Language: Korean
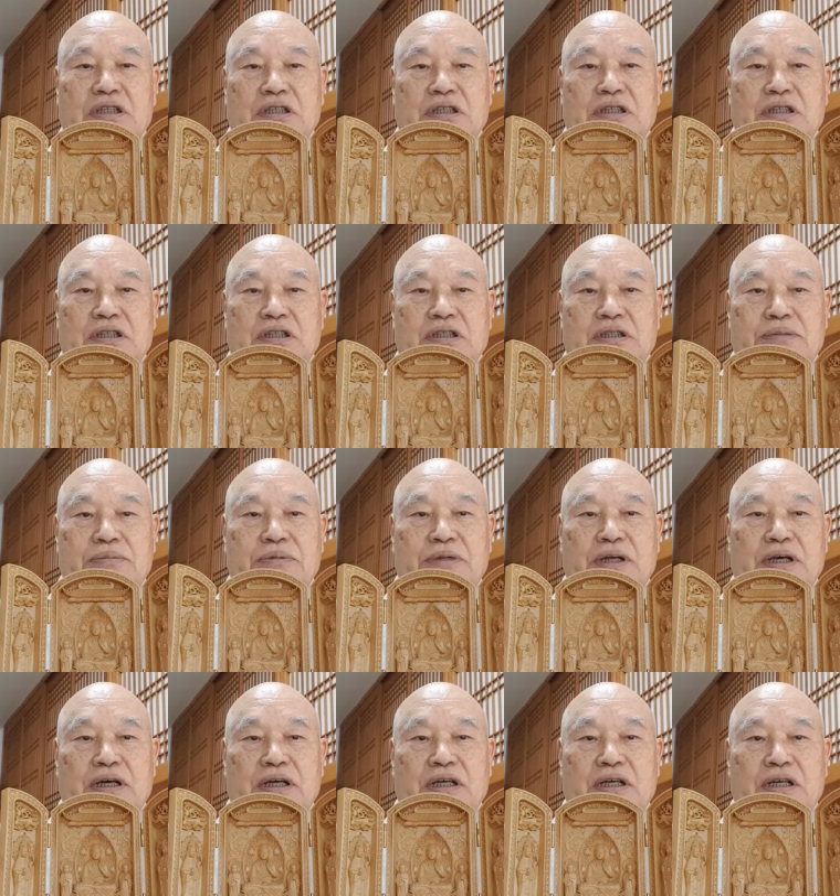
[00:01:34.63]

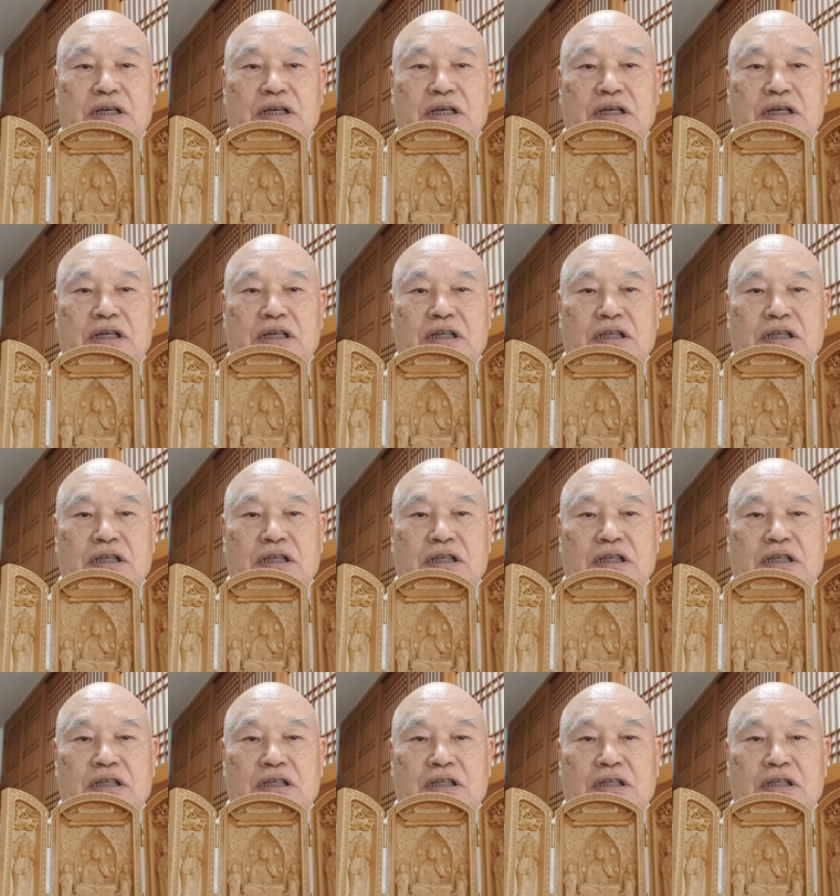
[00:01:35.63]
그렇습니다.
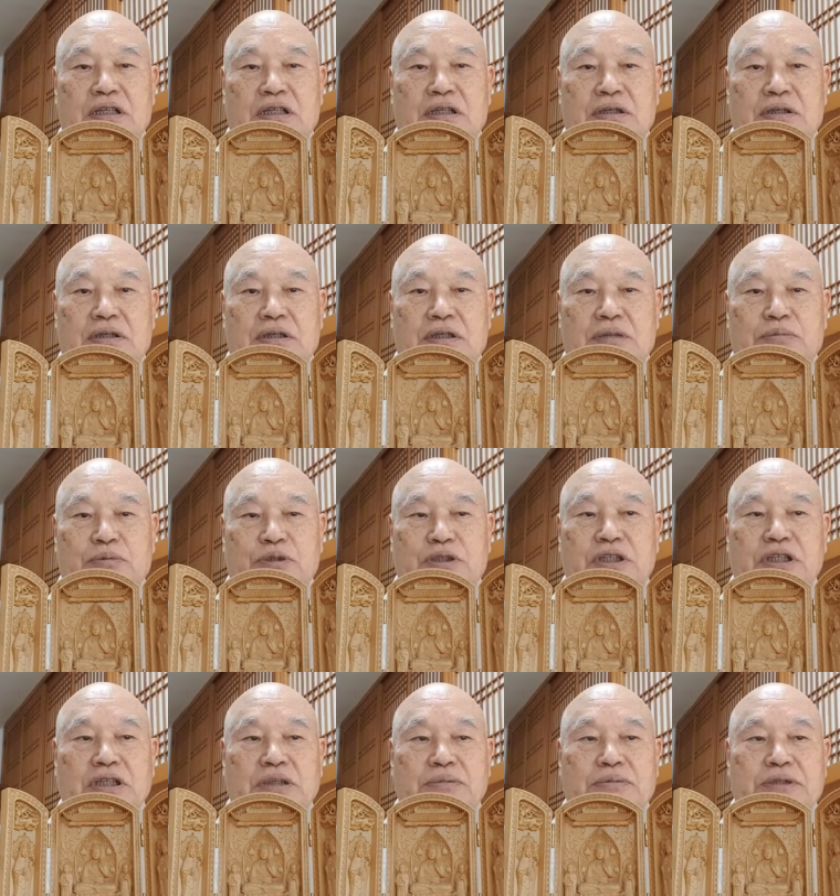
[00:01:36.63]
어,
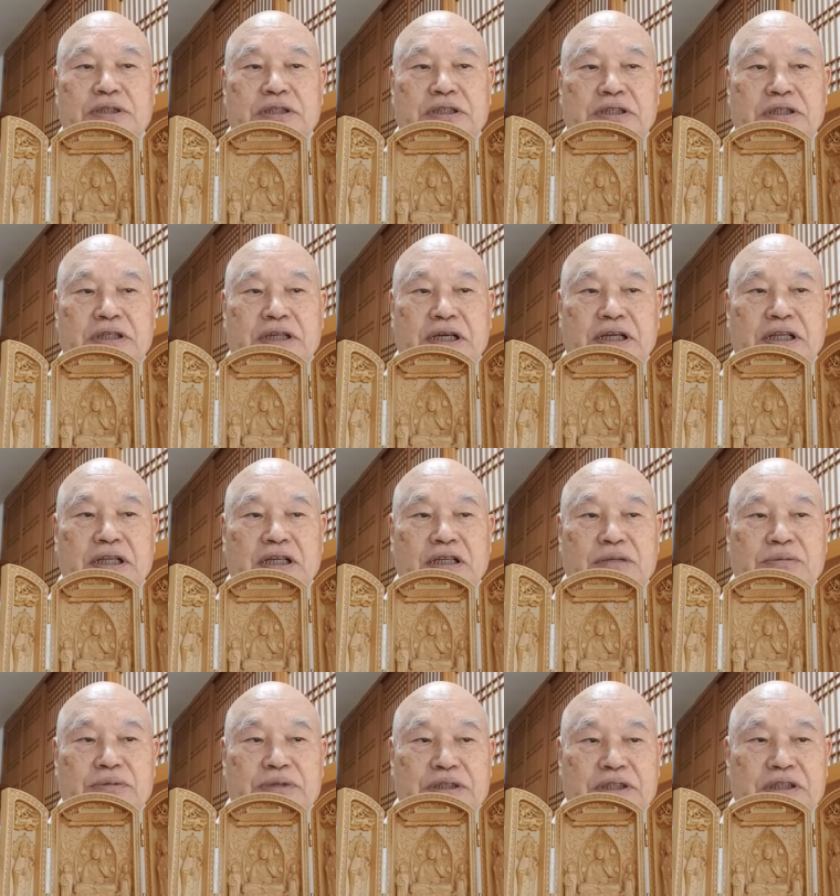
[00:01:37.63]
부처님의
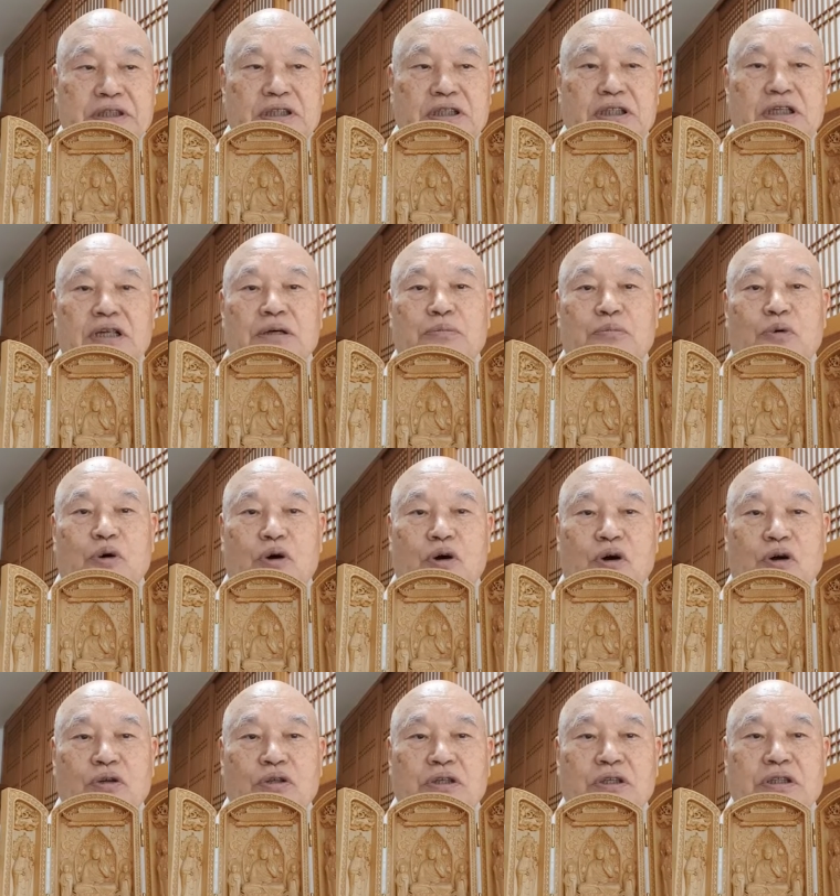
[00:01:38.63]
깨달음이
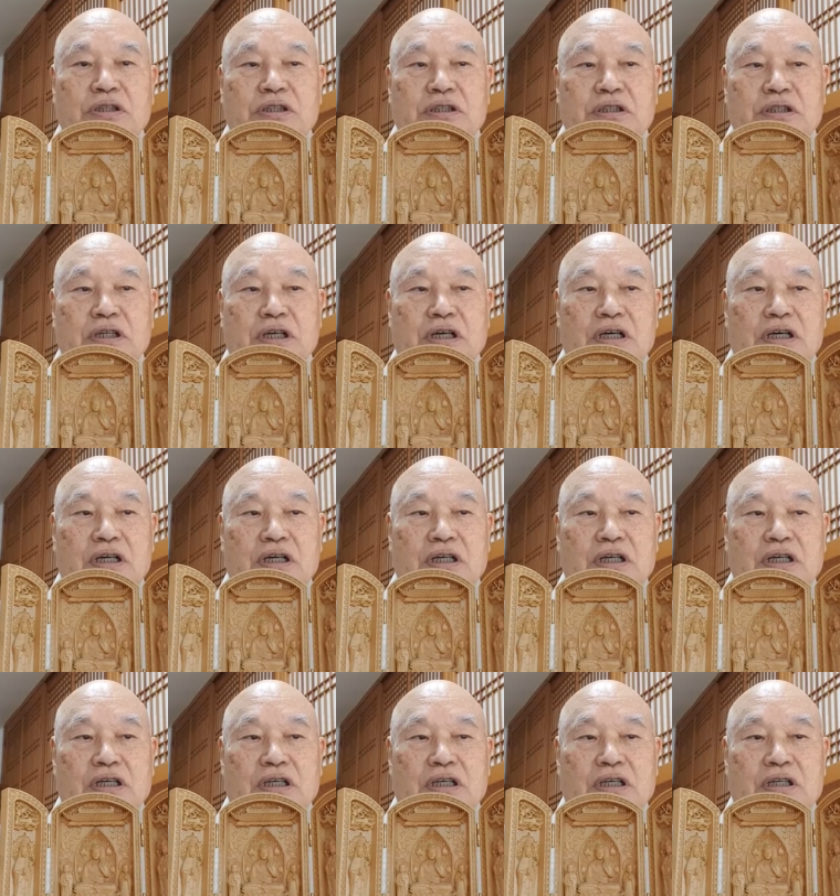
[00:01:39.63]
모든
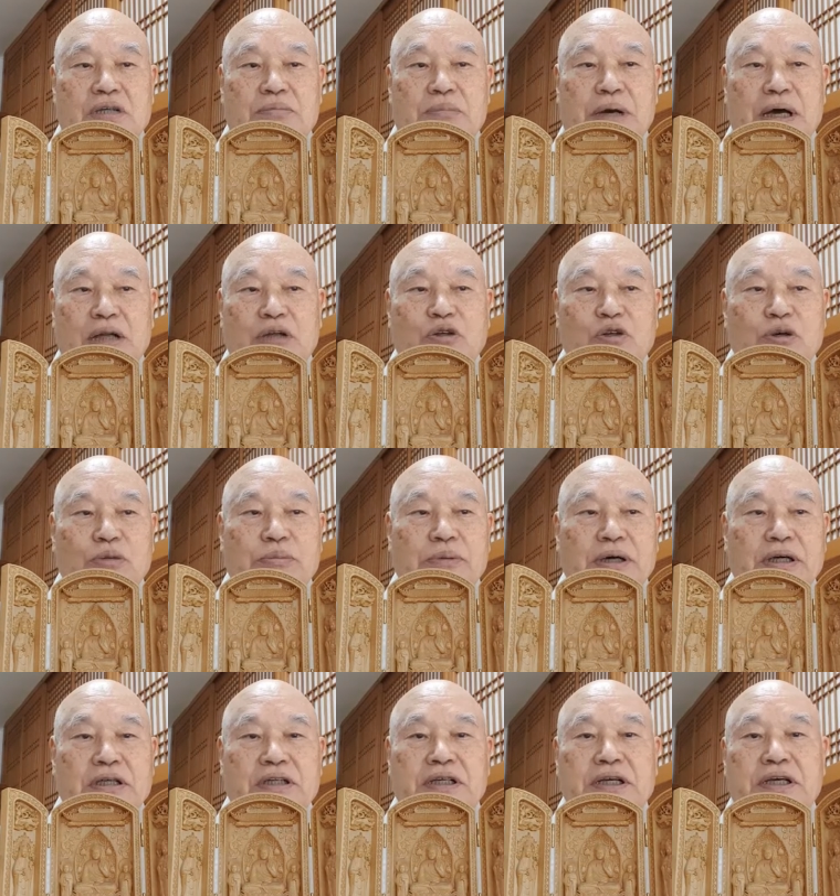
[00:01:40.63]
어, 많고
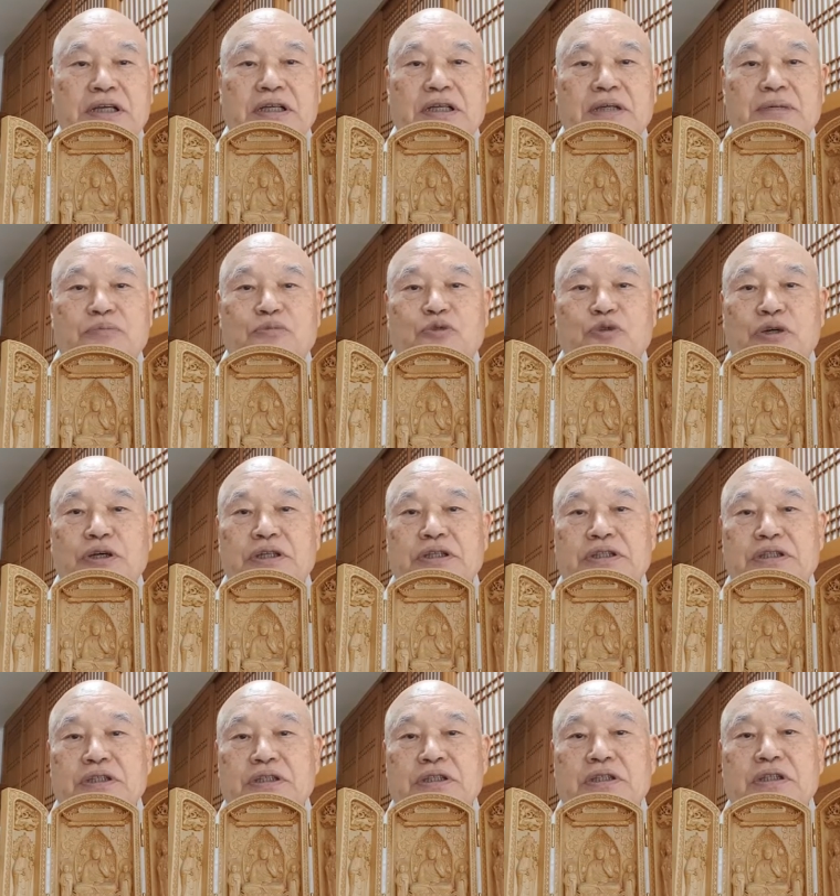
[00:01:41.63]
많은 깨달음
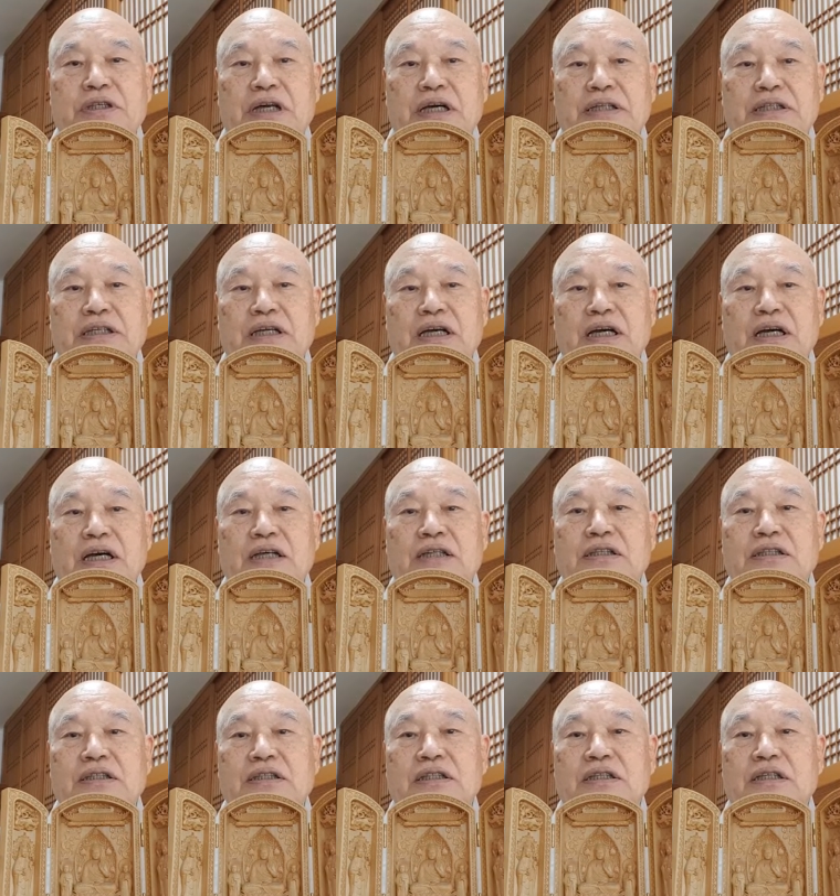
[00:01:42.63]
중에서
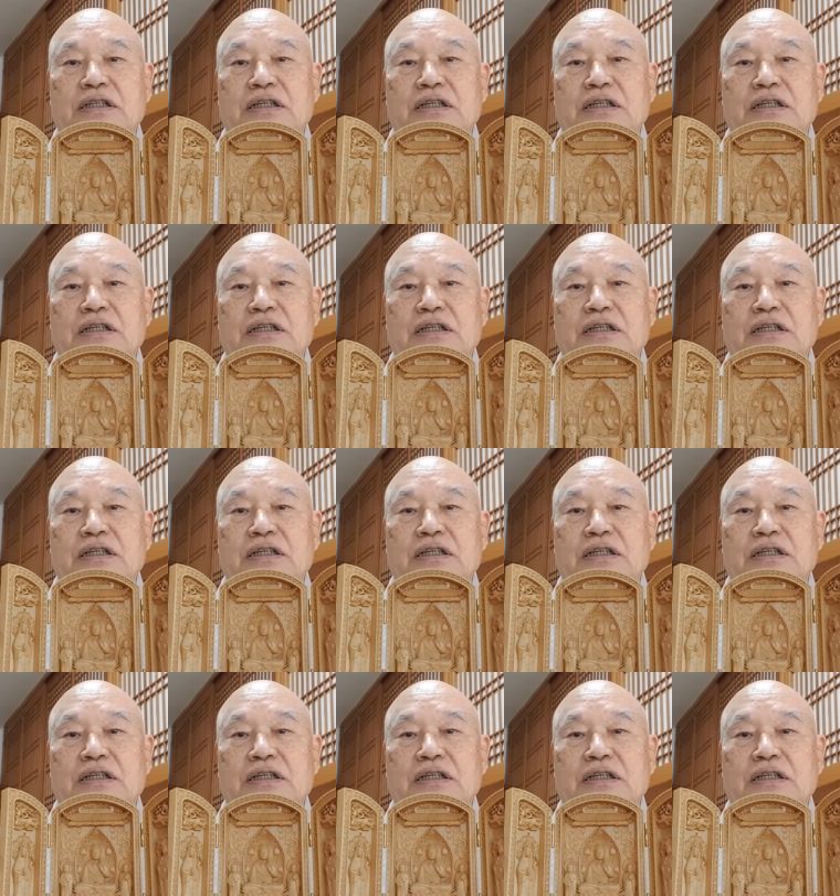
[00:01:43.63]
가장